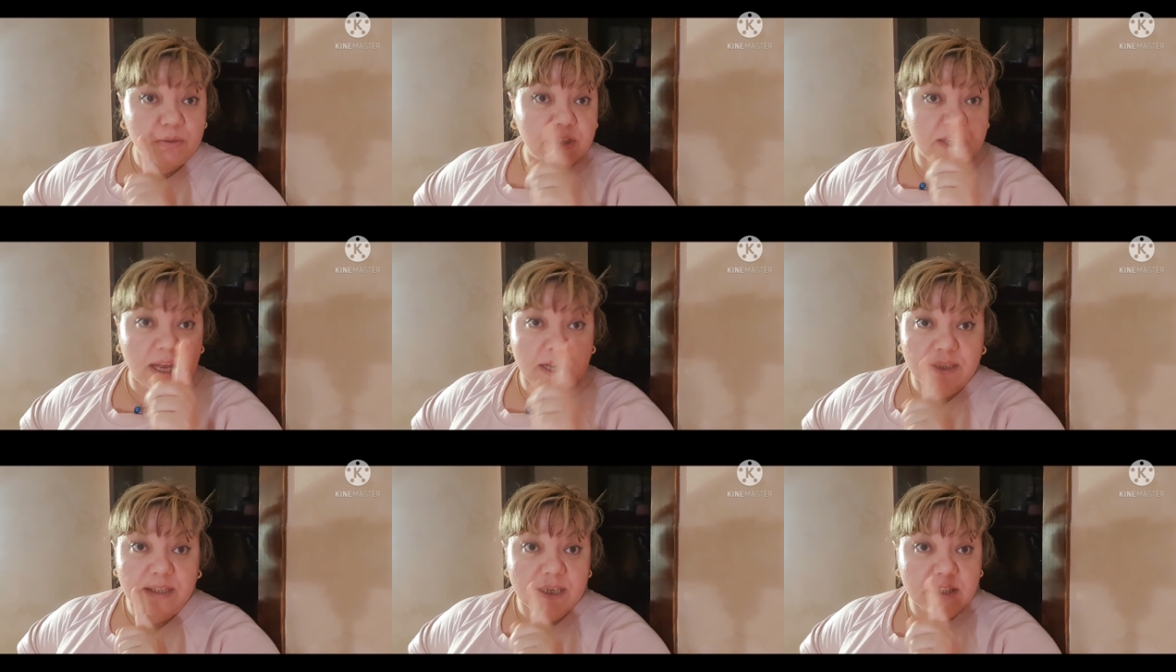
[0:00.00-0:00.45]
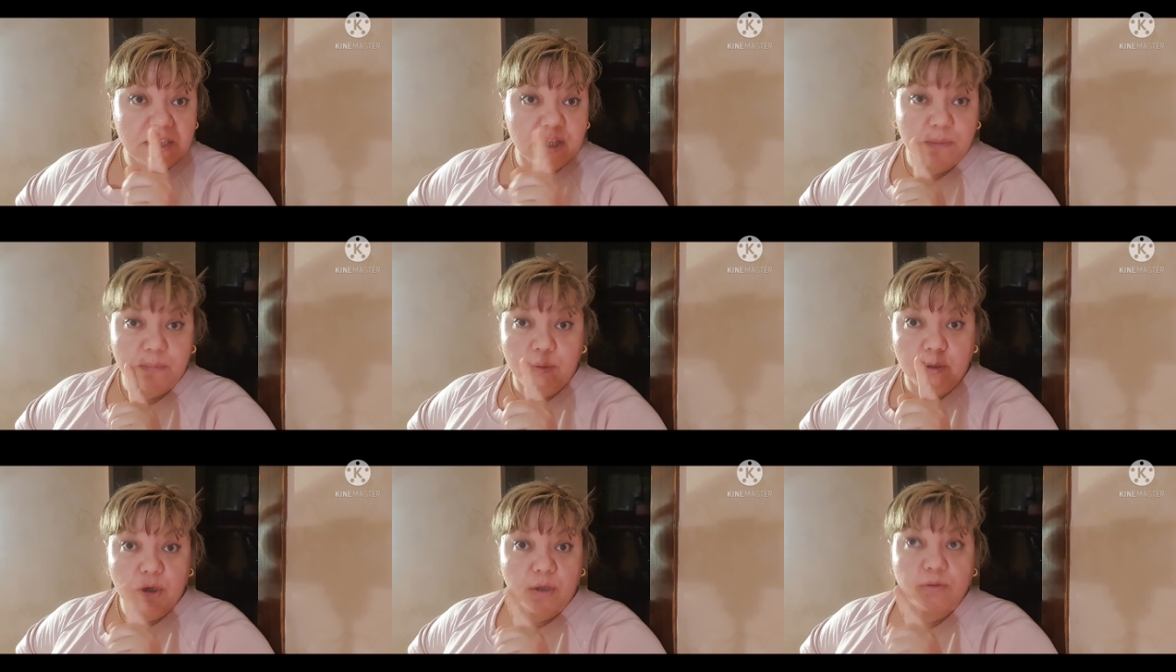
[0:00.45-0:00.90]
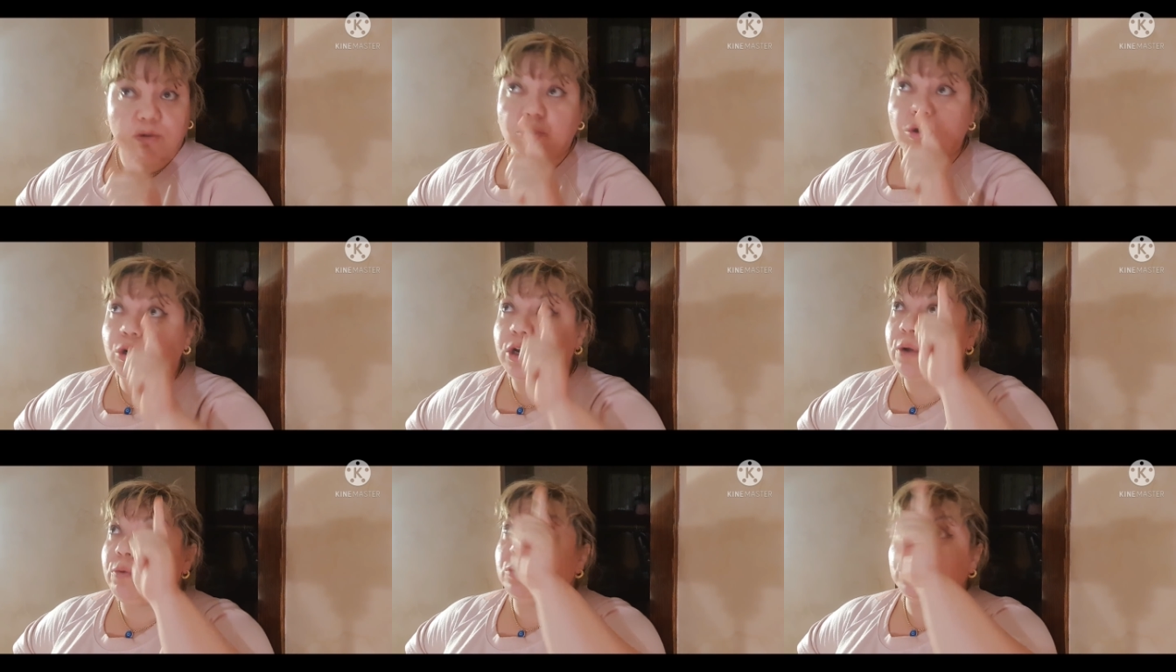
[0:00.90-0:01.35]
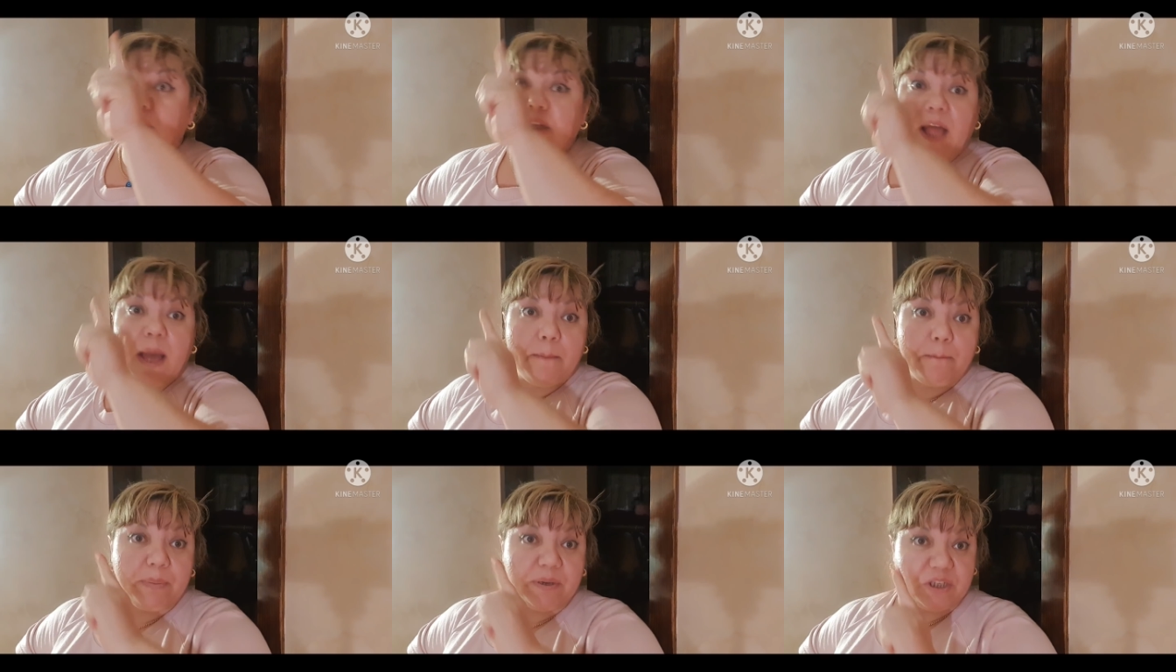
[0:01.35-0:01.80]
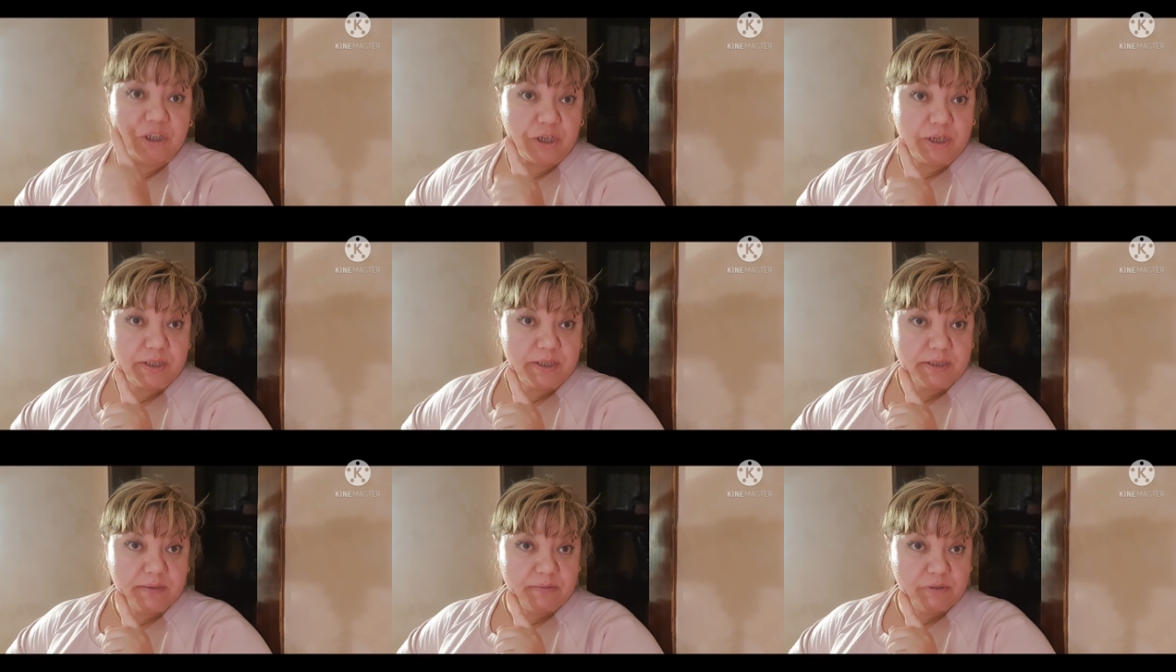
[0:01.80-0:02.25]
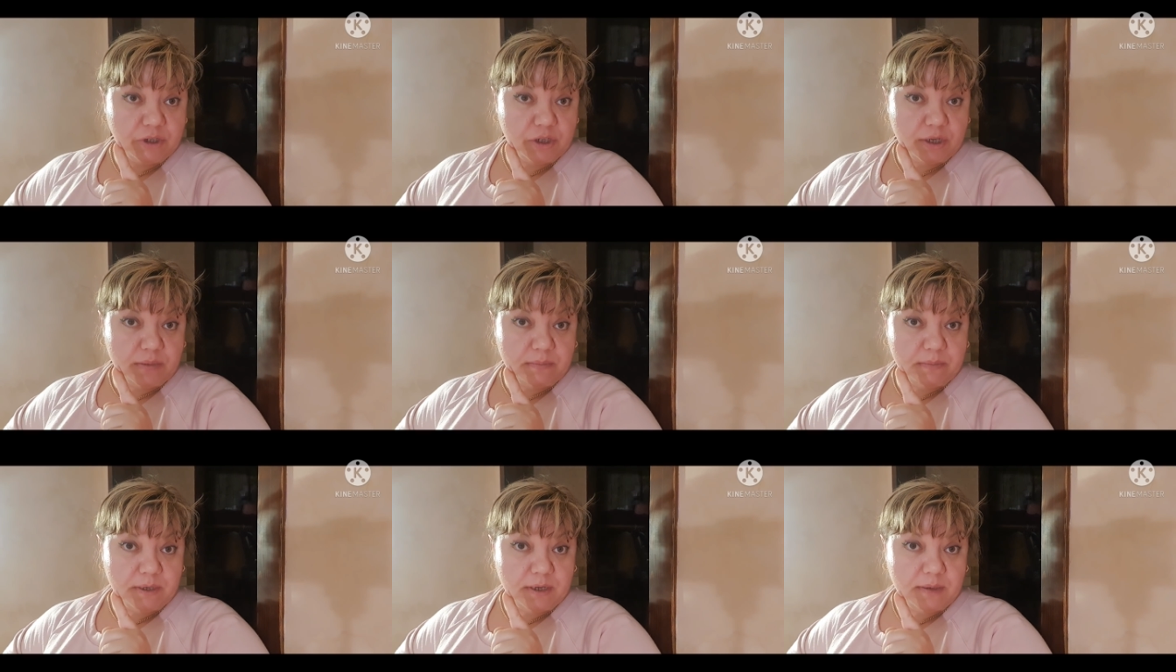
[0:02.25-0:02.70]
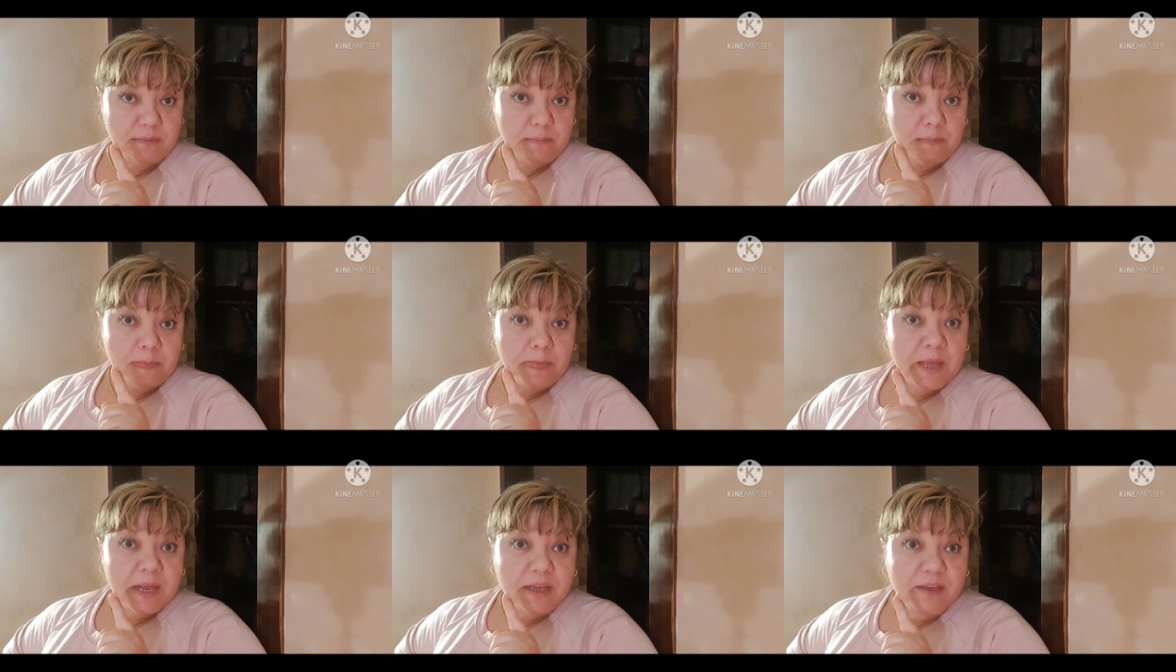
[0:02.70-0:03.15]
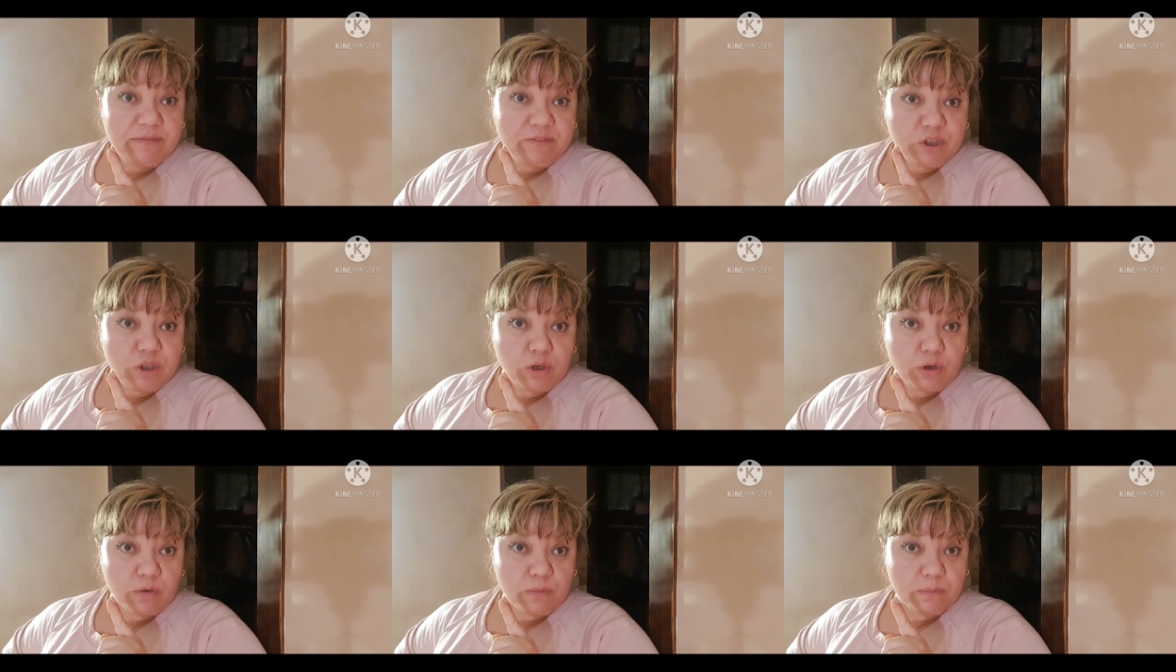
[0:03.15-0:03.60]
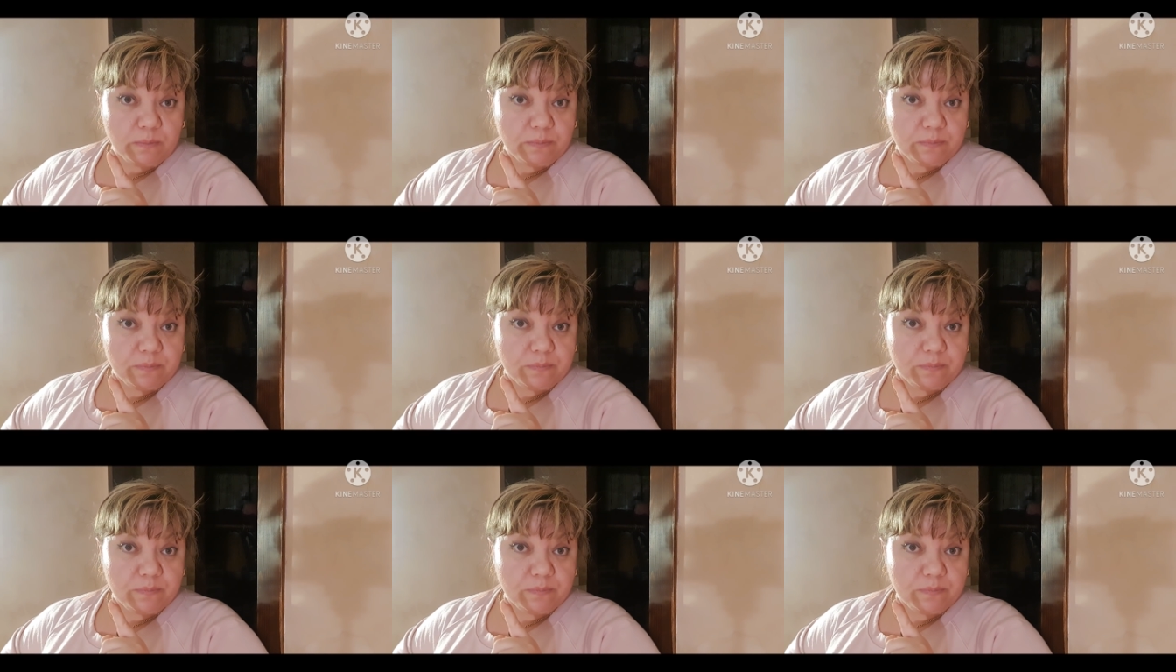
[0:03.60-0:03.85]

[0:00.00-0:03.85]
До, до сих пор нет, только вот лампочки девочки были. И все.